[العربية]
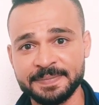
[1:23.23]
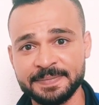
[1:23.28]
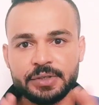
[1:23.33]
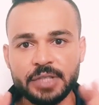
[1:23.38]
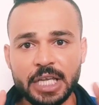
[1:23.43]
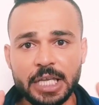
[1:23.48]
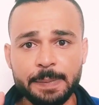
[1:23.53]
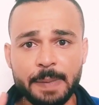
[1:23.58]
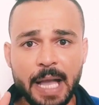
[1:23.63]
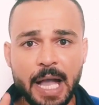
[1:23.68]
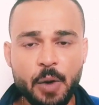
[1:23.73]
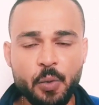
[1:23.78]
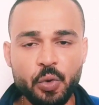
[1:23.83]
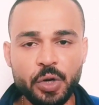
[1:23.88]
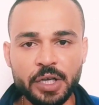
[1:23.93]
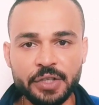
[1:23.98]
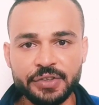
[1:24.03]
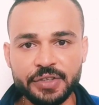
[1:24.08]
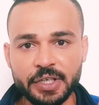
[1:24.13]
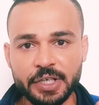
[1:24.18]
طيب اول
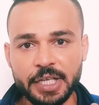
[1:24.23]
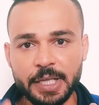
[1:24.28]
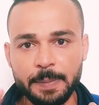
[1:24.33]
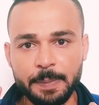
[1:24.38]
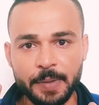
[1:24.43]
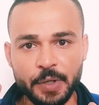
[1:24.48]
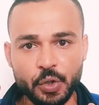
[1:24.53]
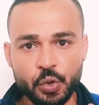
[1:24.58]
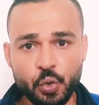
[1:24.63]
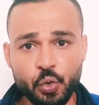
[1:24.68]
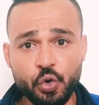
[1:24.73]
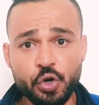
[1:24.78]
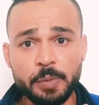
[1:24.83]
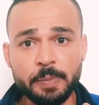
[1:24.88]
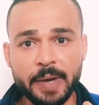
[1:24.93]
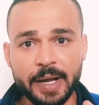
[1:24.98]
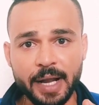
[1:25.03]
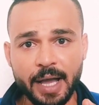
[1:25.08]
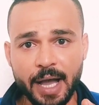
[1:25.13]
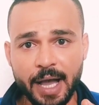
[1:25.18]
الطريق بيكون
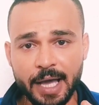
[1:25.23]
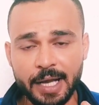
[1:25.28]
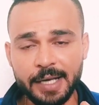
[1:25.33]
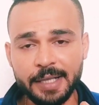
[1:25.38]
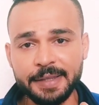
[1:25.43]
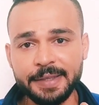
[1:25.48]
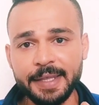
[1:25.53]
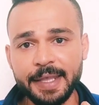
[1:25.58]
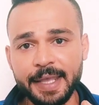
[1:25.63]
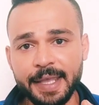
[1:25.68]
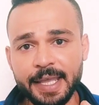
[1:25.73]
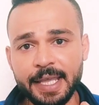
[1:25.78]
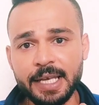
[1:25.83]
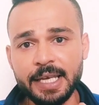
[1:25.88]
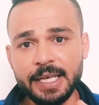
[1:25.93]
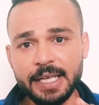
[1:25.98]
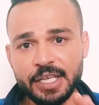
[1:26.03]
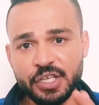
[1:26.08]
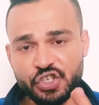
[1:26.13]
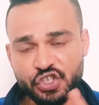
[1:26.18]
مرحله
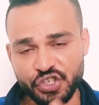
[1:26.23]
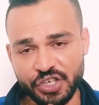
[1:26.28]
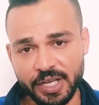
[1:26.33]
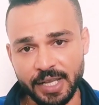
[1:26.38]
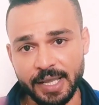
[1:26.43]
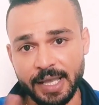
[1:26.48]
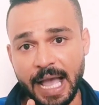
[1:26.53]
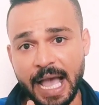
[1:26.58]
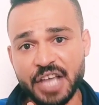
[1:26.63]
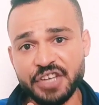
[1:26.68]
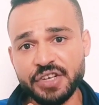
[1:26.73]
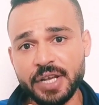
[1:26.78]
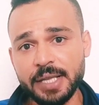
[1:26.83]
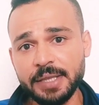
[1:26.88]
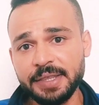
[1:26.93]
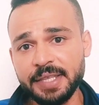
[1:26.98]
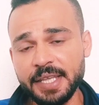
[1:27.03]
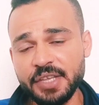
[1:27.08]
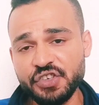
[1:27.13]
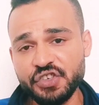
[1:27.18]
الانشاء عشان
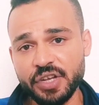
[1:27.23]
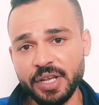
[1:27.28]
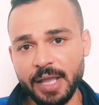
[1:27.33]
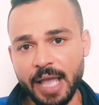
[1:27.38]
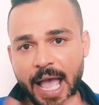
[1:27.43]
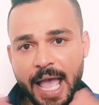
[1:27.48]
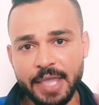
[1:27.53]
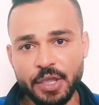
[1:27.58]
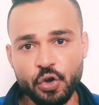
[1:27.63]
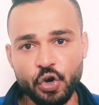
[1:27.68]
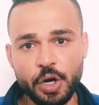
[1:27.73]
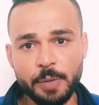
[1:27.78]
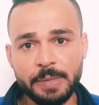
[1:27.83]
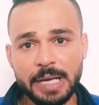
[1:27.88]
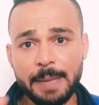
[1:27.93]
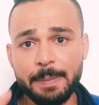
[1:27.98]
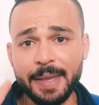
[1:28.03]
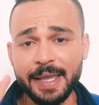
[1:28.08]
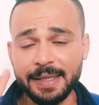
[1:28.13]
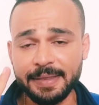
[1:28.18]
تنشئ اي
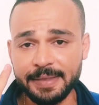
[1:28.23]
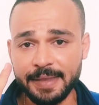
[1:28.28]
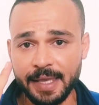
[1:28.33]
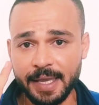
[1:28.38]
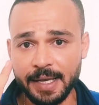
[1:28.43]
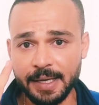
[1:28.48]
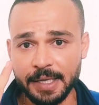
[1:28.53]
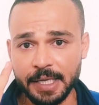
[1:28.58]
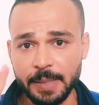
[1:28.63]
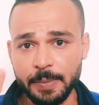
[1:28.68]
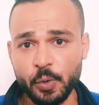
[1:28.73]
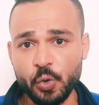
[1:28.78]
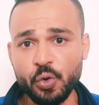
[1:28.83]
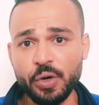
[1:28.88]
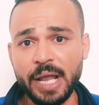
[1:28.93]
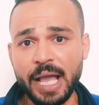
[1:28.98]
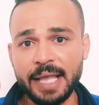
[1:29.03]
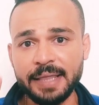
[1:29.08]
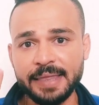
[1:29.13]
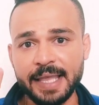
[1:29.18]
عمله محتاج يكون
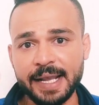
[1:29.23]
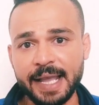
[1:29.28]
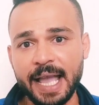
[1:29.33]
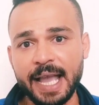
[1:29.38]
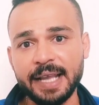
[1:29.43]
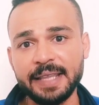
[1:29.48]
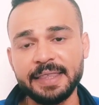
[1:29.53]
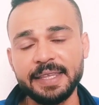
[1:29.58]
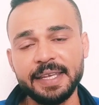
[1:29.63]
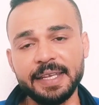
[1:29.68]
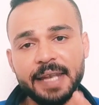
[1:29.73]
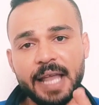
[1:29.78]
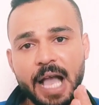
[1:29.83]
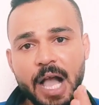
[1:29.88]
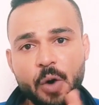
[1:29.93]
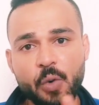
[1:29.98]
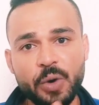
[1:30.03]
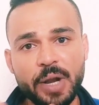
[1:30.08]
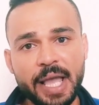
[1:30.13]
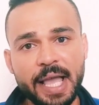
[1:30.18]
عندك حاجتين
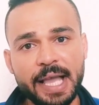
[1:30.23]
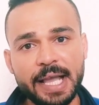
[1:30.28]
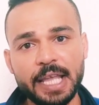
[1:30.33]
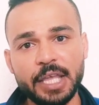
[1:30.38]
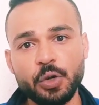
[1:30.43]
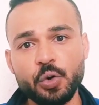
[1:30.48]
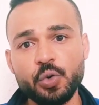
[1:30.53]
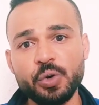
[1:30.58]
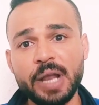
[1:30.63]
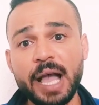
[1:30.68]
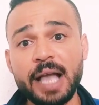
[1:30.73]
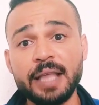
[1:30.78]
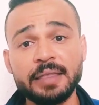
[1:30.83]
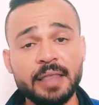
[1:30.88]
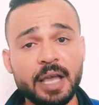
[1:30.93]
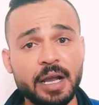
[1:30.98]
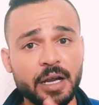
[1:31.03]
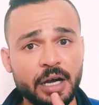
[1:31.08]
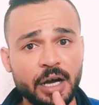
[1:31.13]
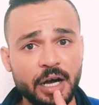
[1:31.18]
اول حاجه يكون
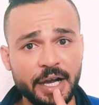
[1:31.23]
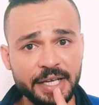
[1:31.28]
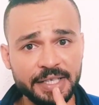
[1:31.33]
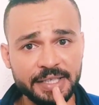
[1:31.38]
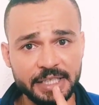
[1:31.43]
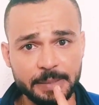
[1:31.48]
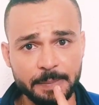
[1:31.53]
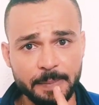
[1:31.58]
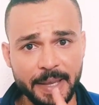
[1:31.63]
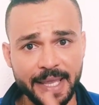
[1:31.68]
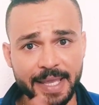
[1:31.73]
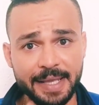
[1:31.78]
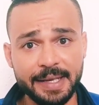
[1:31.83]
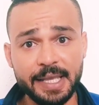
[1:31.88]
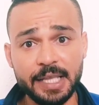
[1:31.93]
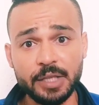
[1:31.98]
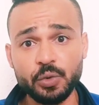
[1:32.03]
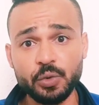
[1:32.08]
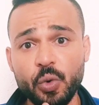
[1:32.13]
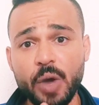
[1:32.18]
عندك قاعده
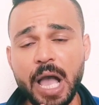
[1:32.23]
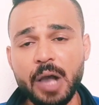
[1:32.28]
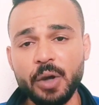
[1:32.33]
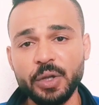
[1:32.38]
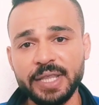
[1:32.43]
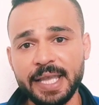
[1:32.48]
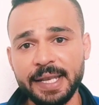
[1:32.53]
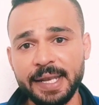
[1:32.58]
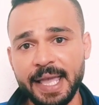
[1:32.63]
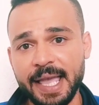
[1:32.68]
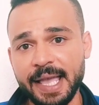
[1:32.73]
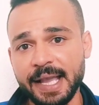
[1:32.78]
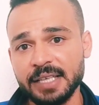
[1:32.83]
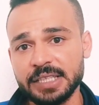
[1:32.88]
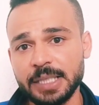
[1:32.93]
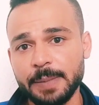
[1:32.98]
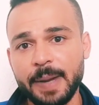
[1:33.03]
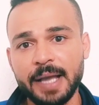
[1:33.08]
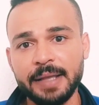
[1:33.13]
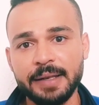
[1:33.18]
بيانات او تاني حاجه
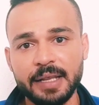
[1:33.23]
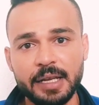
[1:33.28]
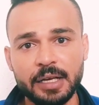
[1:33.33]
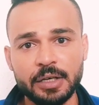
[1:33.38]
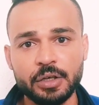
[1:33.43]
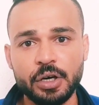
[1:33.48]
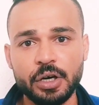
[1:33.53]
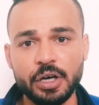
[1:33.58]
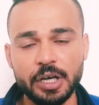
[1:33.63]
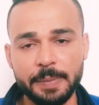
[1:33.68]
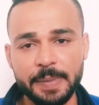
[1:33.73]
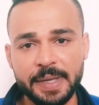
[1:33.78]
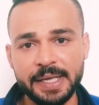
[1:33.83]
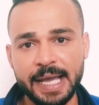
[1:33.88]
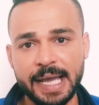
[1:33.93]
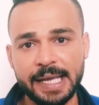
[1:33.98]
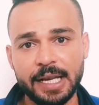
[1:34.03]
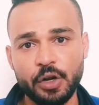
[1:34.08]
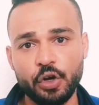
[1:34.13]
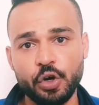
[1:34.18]
طبعا القائمين
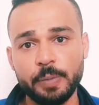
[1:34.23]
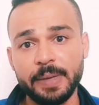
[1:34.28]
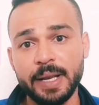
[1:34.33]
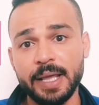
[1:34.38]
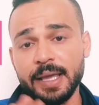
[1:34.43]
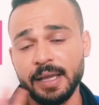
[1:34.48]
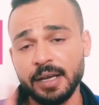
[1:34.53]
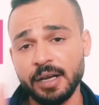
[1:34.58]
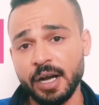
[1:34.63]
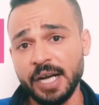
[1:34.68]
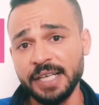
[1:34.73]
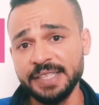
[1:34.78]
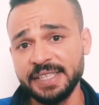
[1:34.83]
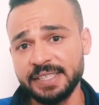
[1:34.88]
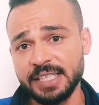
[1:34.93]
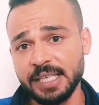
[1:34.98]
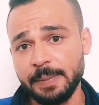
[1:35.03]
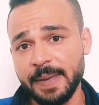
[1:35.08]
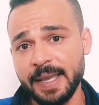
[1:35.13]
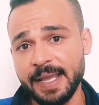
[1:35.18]
على العمله قاعده
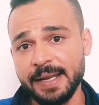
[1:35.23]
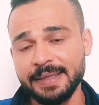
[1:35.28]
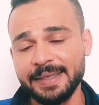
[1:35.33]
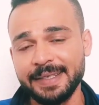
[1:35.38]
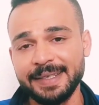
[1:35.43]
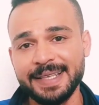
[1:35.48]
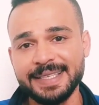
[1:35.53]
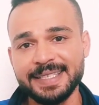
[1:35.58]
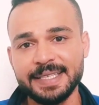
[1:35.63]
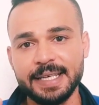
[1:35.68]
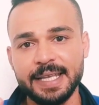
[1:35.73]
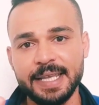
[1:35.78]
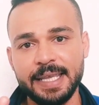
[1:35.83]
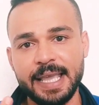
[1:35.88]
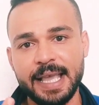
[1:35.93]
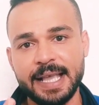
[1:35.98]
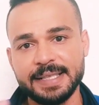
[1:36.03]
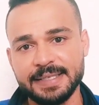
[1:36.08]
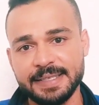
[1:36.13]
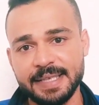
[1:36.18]
البيانات الناس اللي
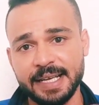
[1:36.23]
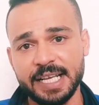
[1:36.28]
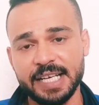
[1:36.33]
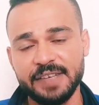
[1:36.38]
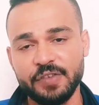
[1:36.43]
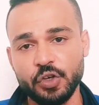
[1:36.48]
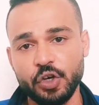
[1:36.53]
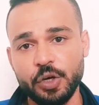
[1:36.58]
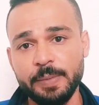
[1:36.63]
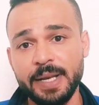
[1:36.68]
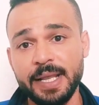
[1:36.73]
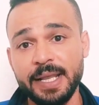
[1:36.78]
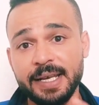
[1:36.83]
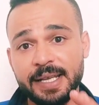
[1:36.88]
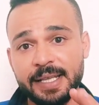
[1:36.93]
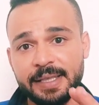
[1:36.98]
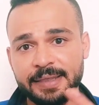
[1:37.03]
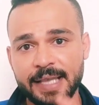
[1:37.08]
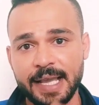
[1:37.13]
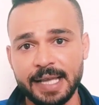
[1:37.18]
هي هتسجل في العمله
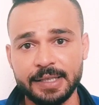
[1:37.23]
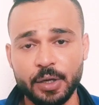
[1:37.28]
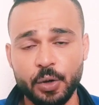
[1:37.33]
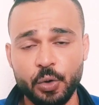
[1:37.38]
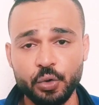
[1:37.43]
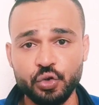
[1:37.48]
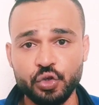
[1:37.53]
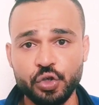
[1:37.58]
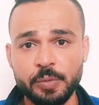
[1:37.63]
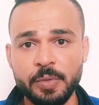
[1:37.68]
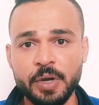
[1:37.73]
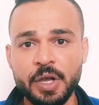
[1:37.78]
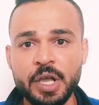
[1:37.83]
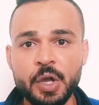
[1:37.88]
اللي انت هتاخدهم